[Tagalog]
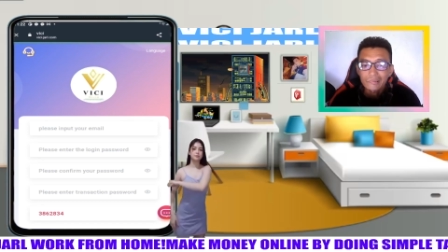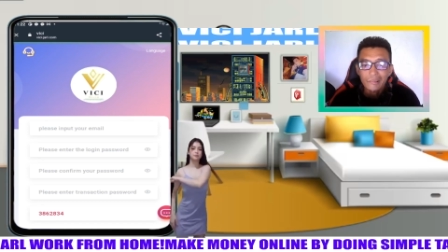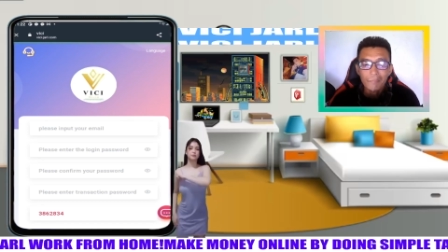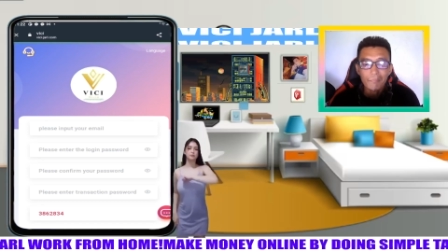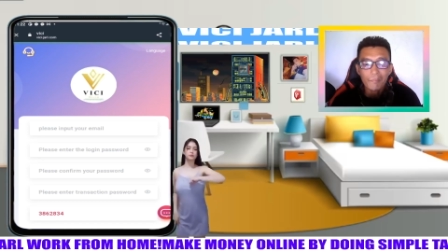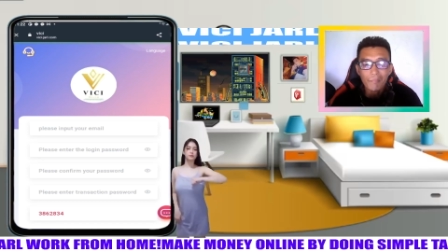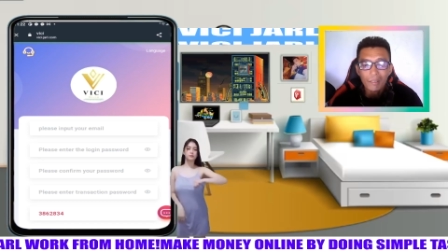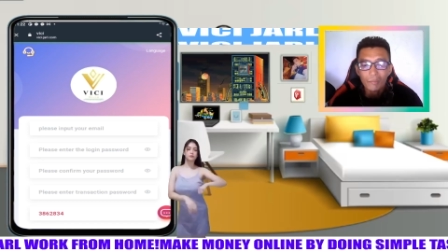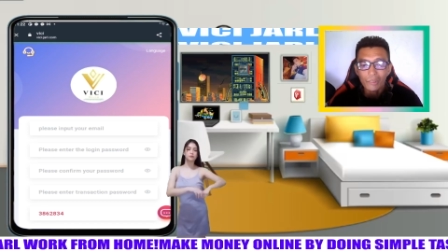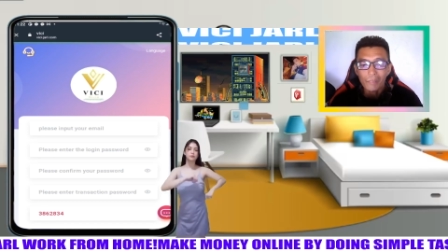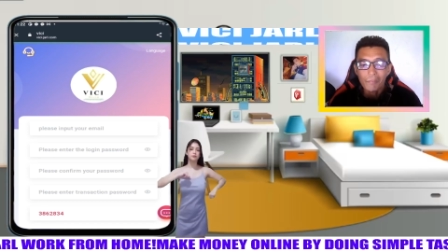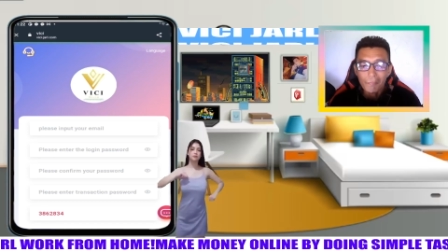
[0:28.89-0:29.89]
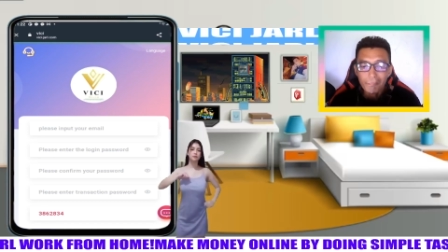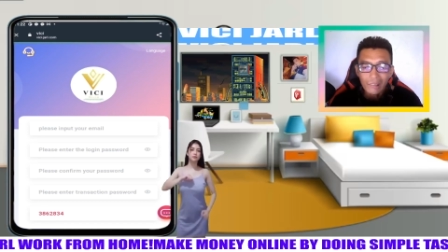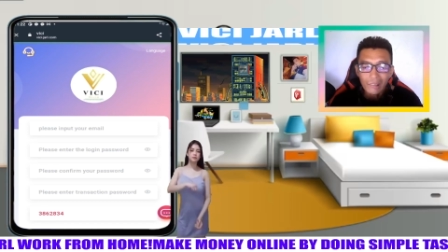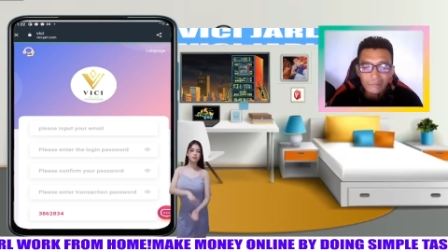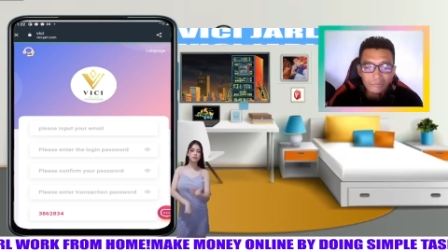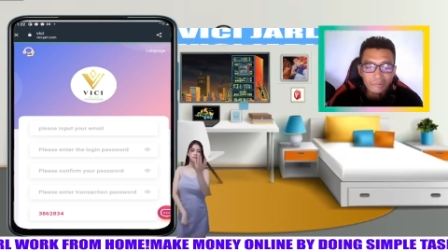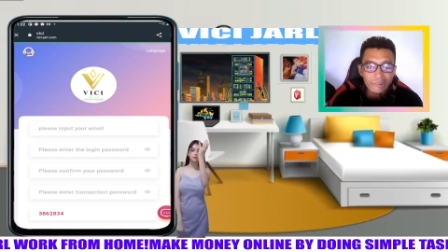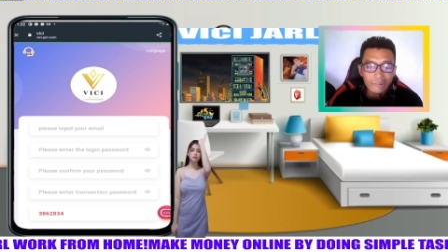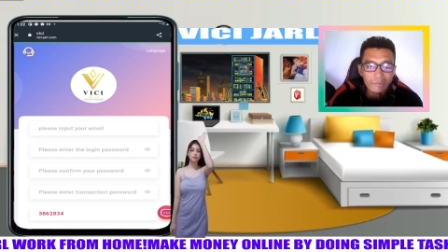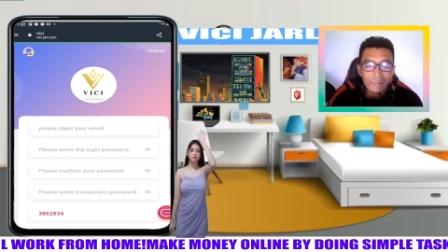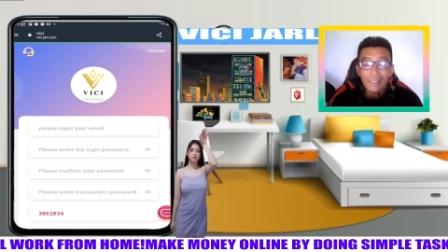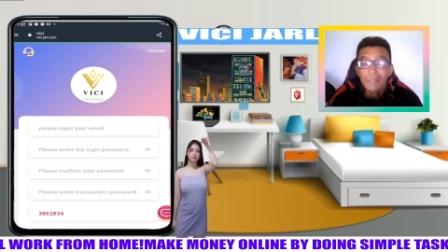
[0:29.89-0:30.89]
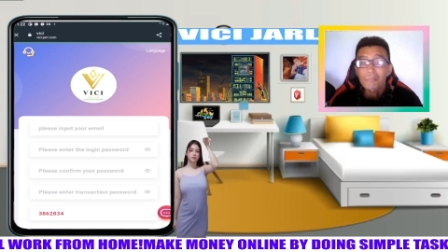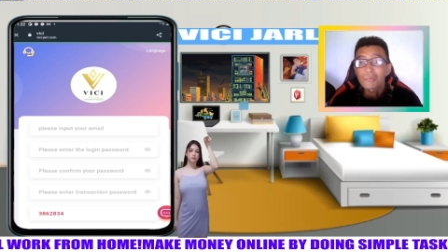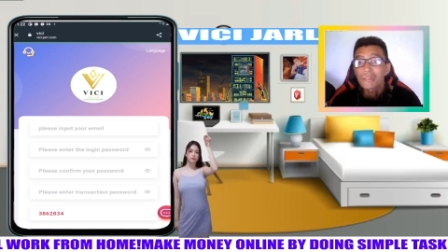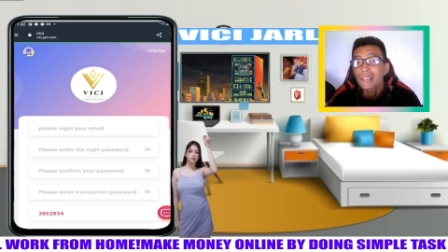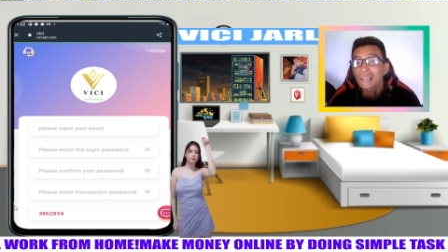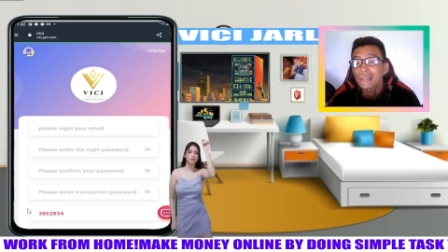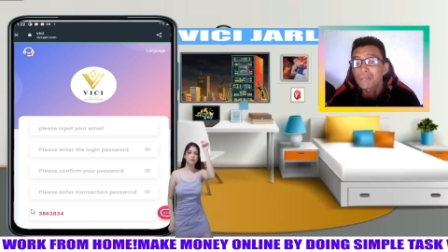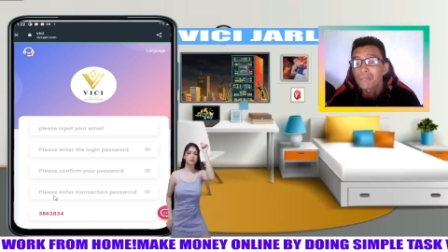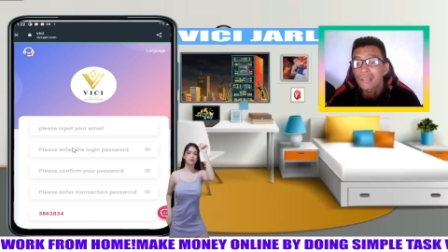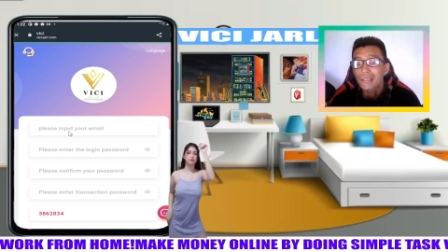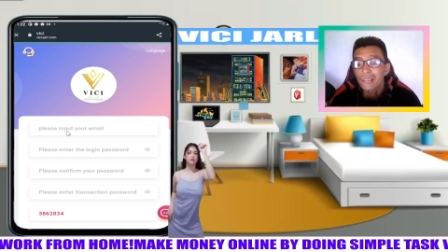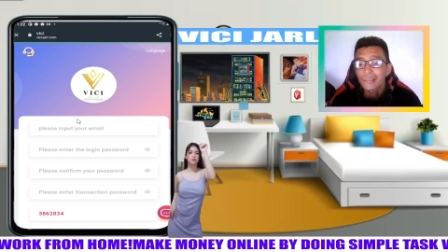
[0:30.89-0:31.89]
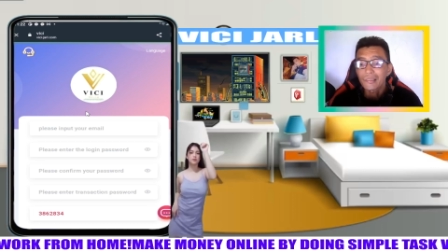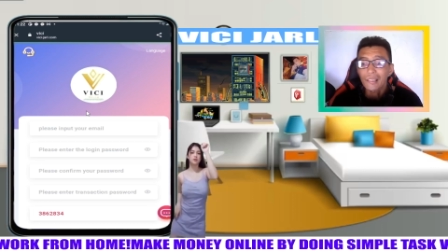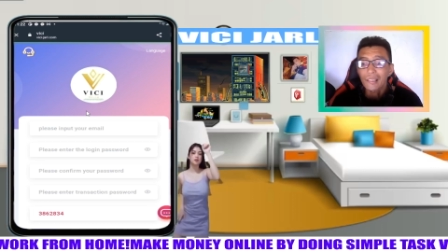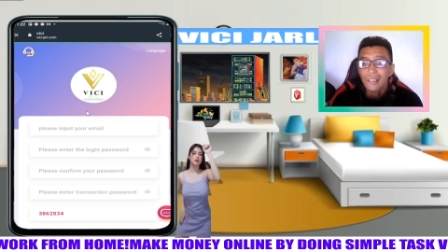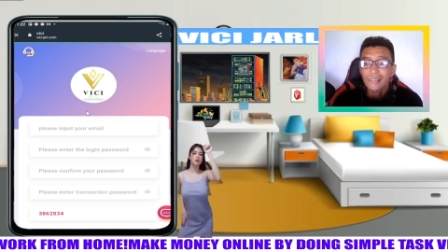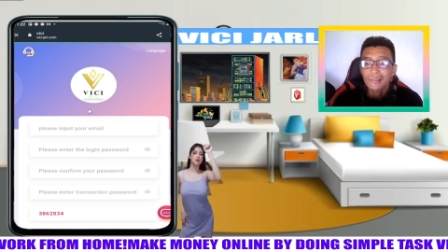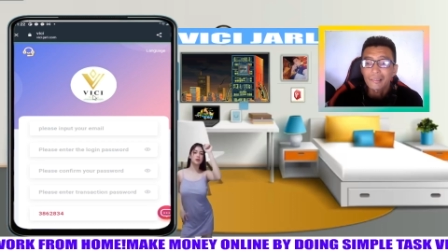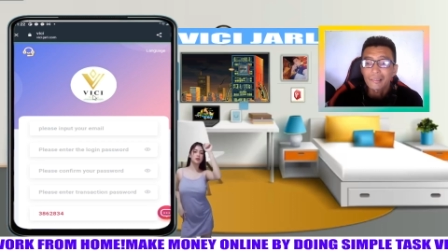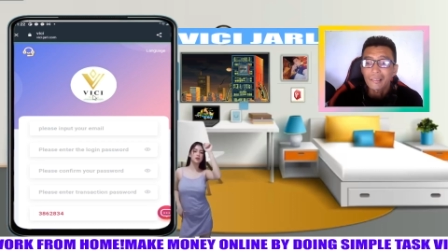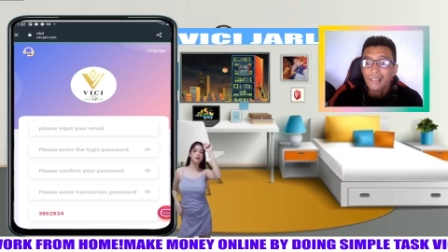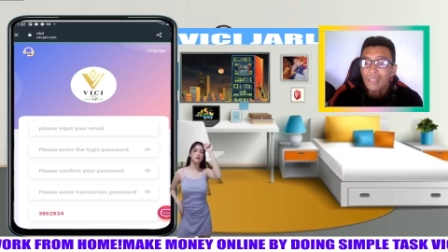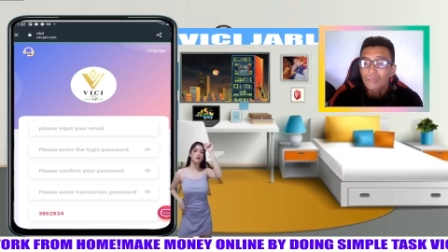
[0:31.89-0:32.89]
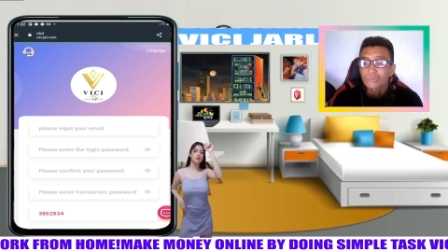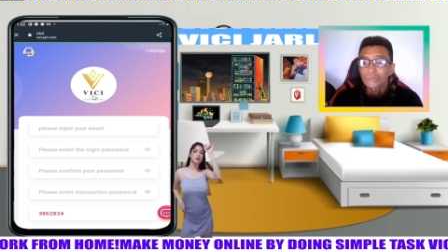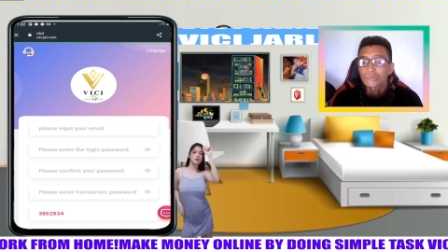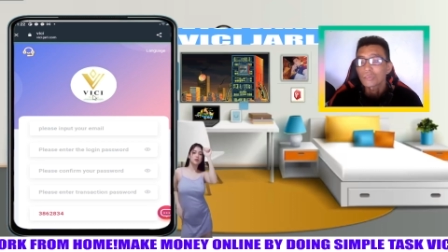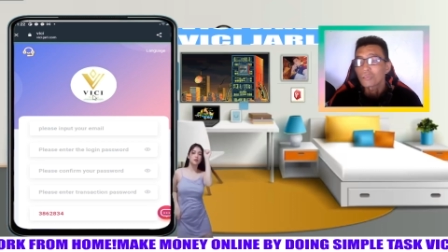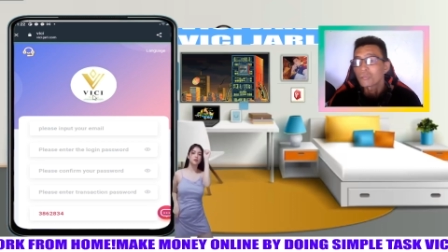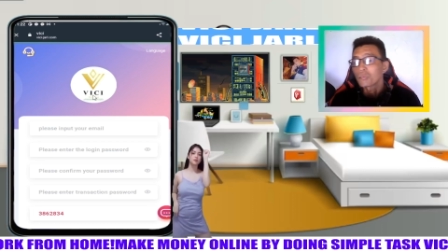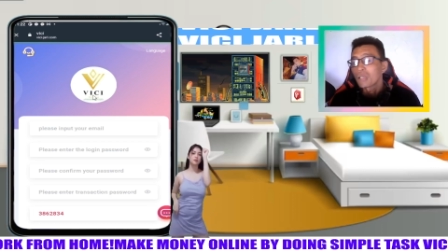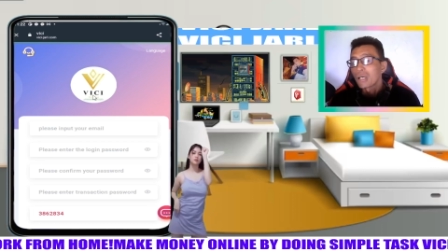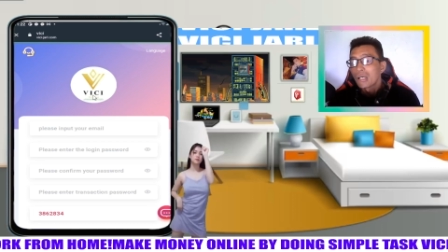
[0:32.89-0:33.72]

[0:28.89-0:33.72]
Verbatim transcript: Siyempre, bago tayo makapasok dito, kailangan muna natin mag-create ng ating account. So,